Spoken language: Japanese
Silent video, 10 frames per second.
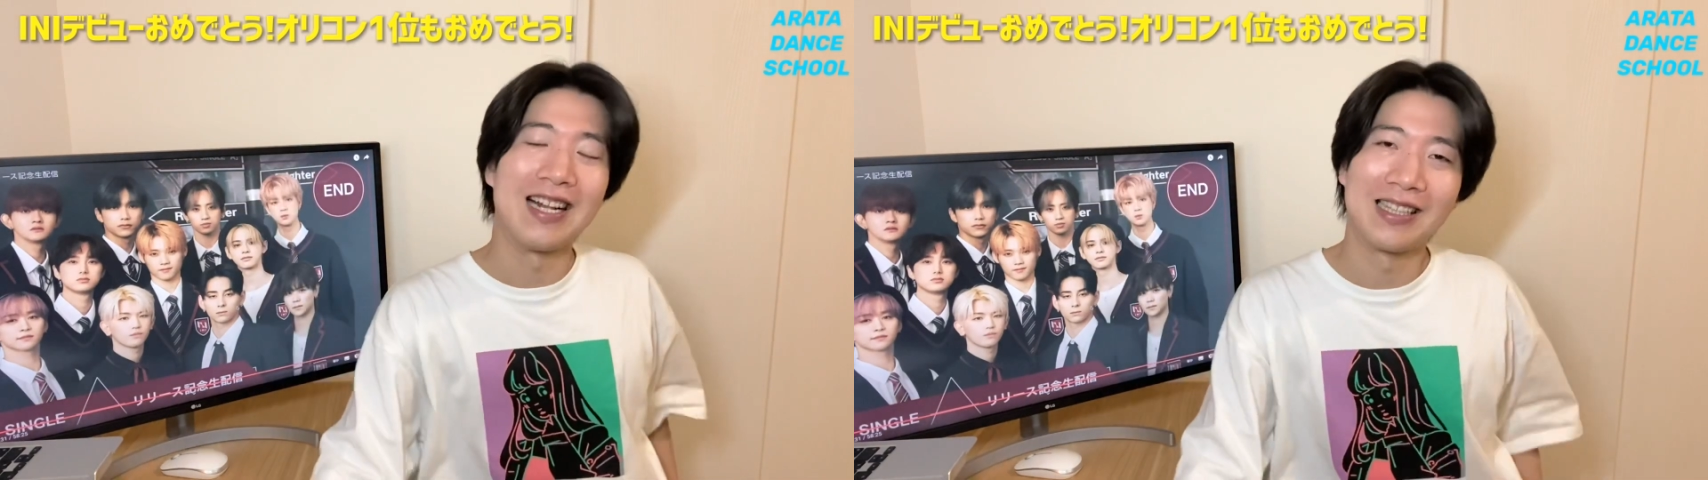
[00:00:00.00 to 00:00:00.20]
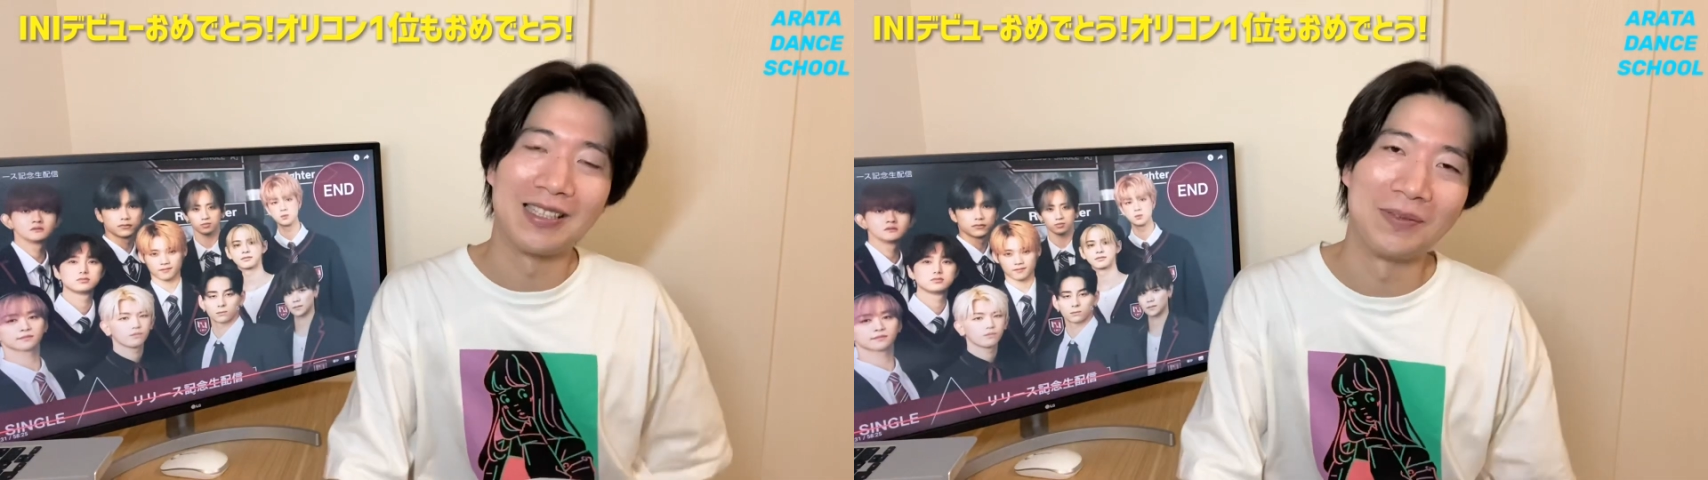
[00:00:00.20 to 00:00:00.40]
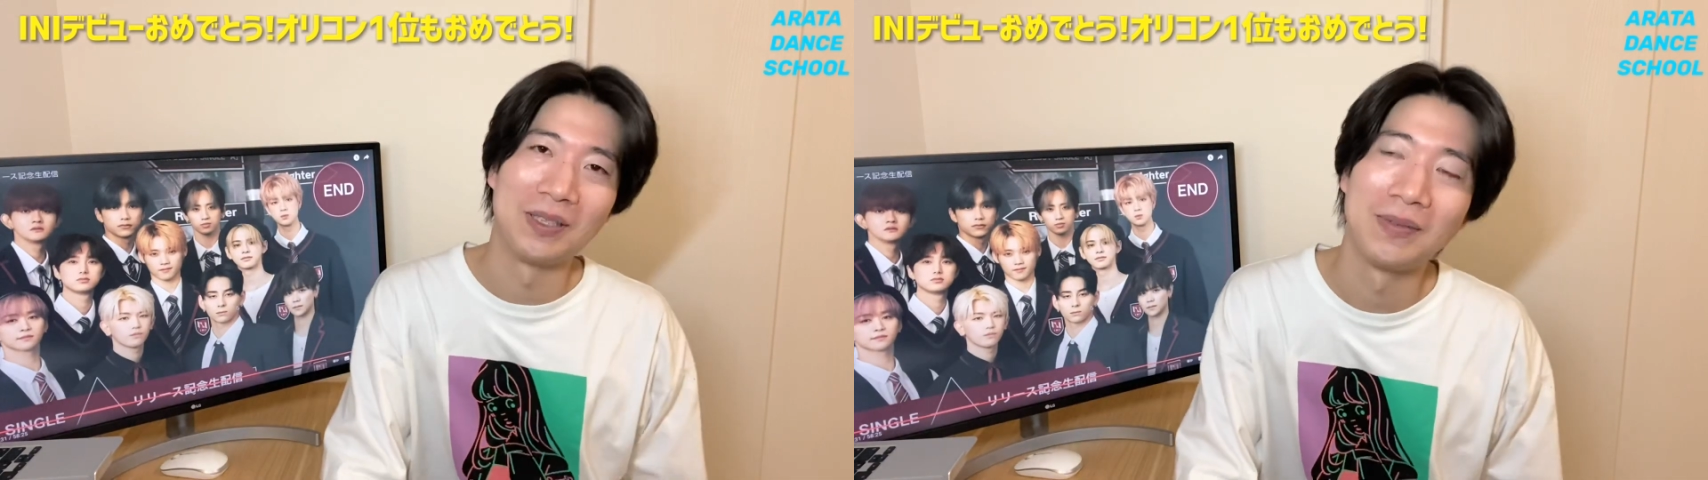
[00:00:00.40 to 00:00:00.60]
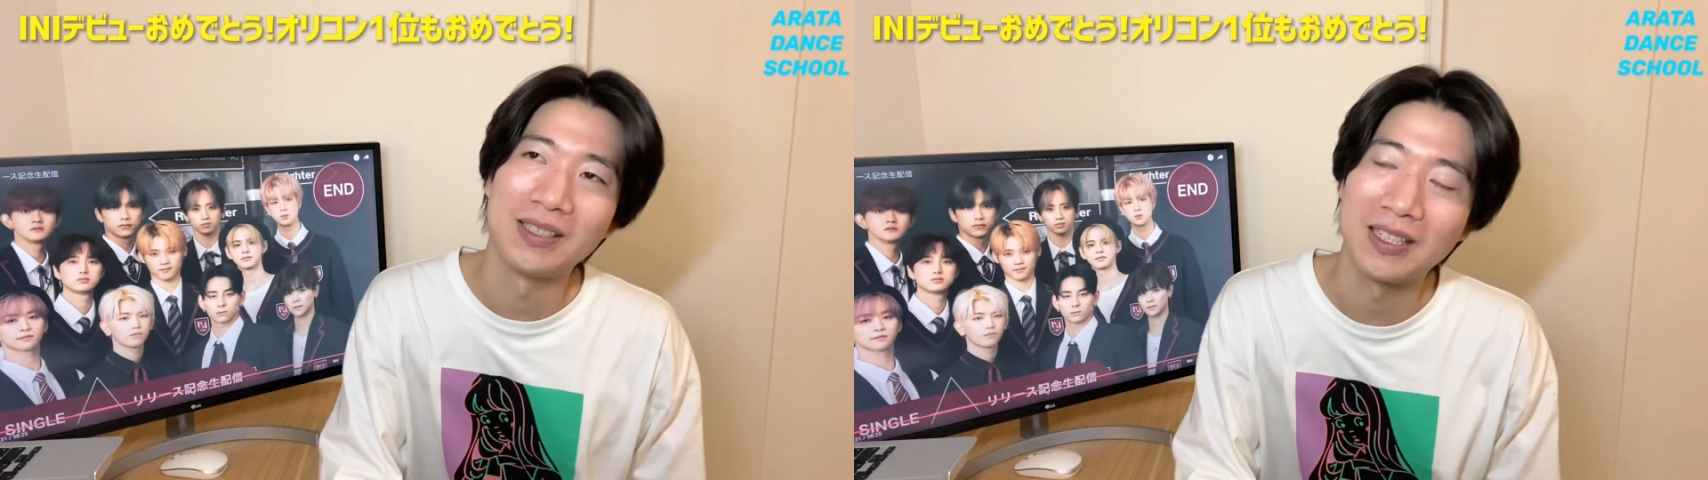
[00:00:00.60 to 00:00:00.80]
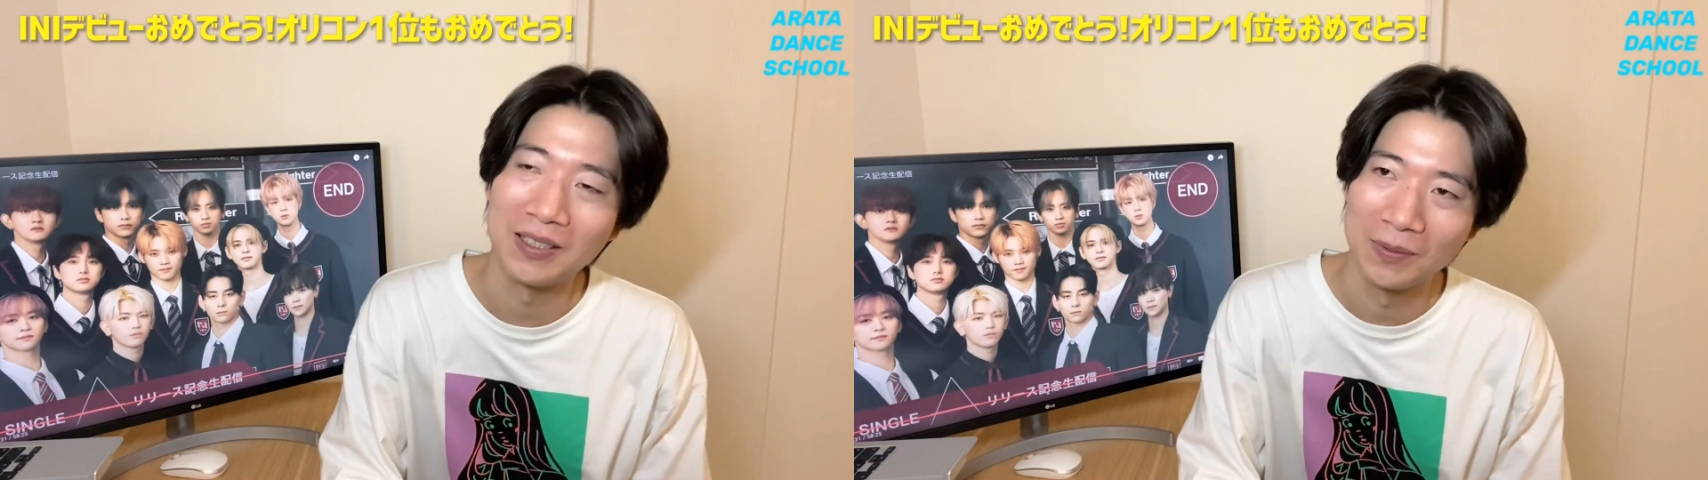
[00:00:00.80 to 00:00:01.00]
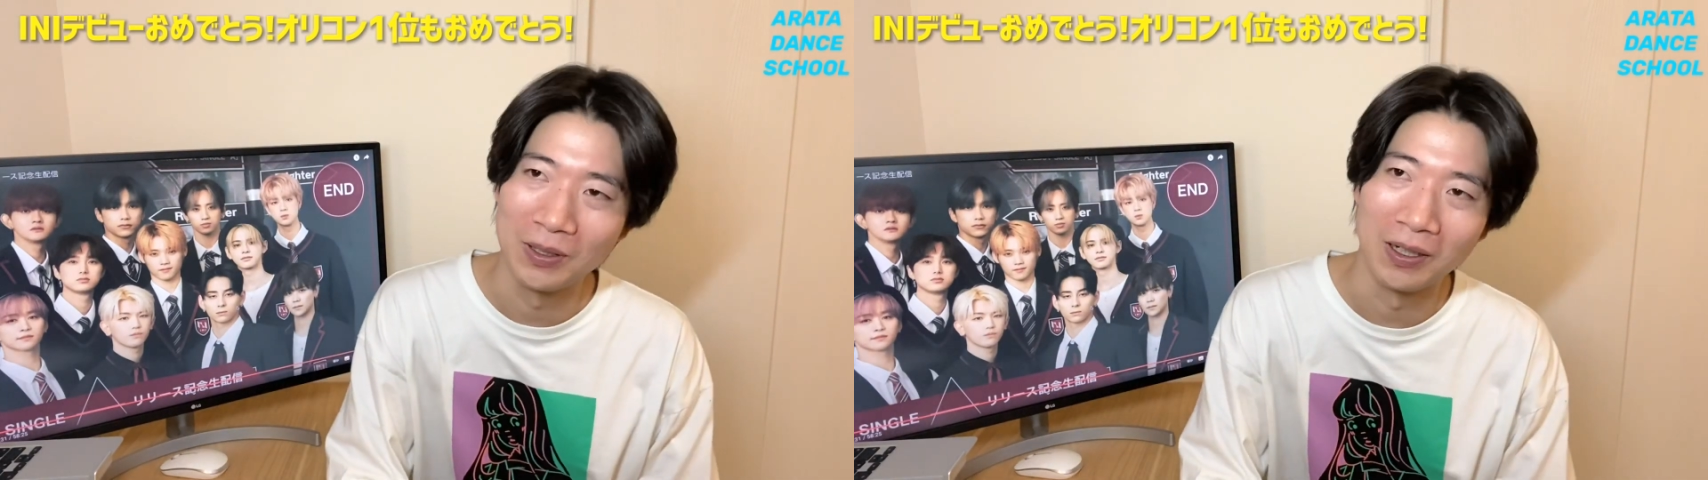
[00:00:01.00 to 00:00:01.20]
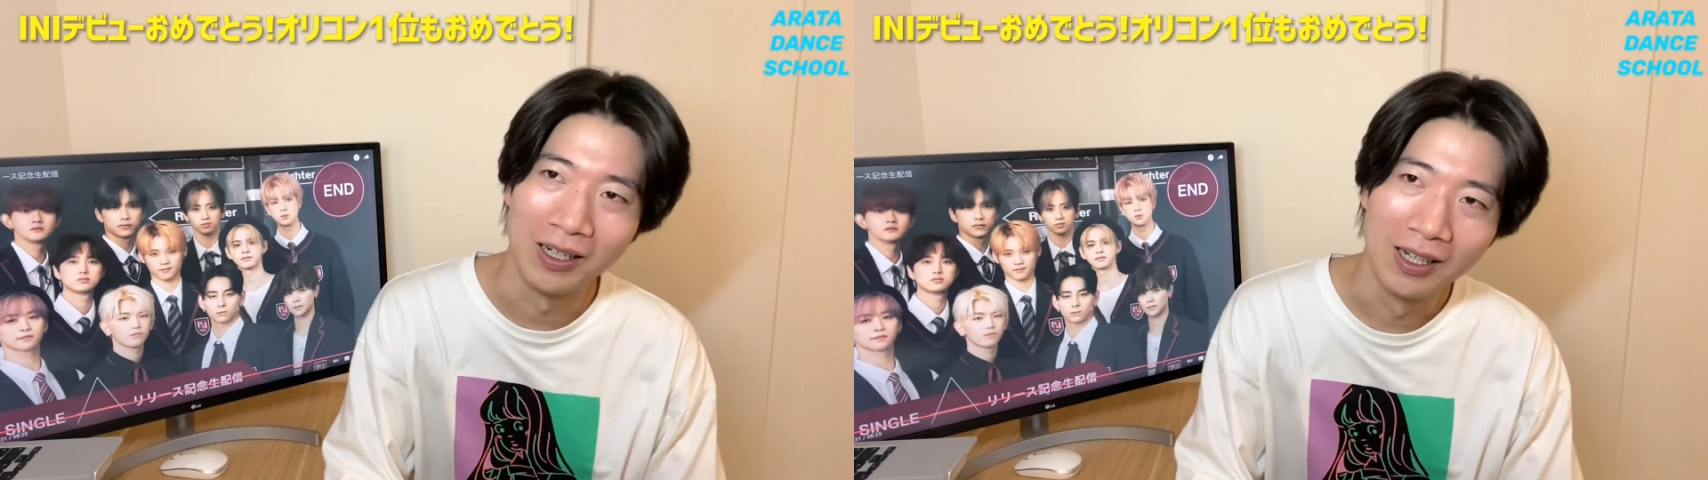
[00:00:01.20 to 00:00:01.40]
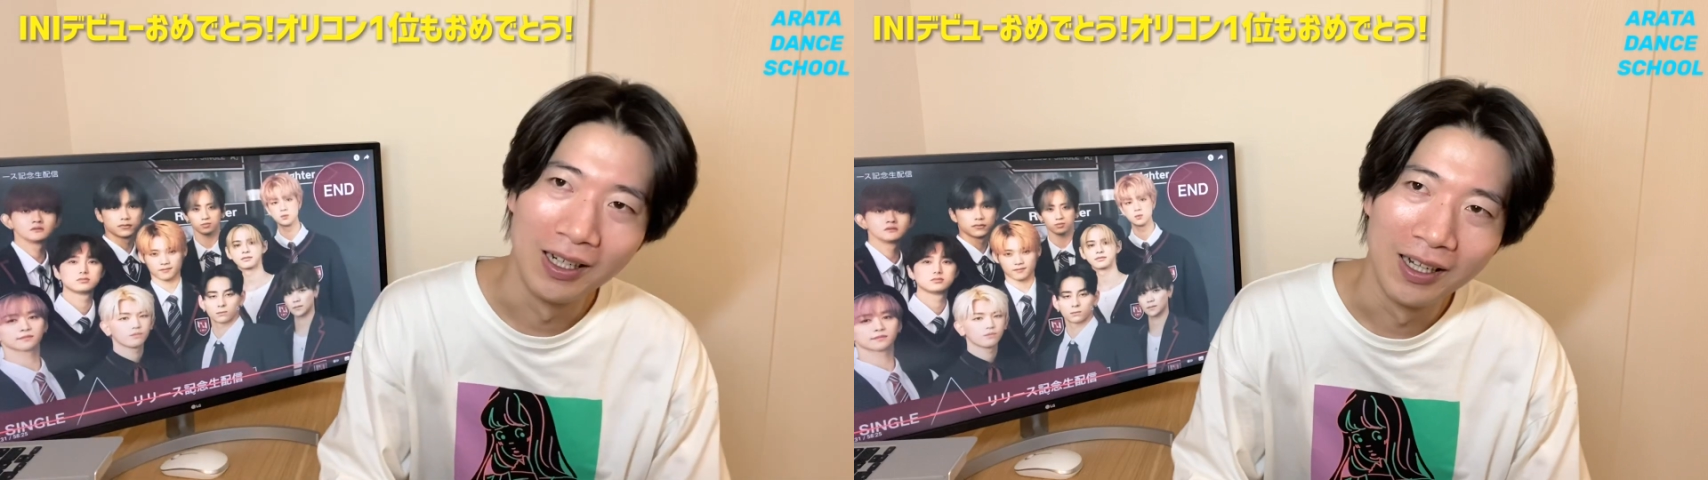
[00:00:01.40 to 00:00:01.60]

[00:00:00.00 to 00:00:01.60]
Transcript: なったと思いますけども、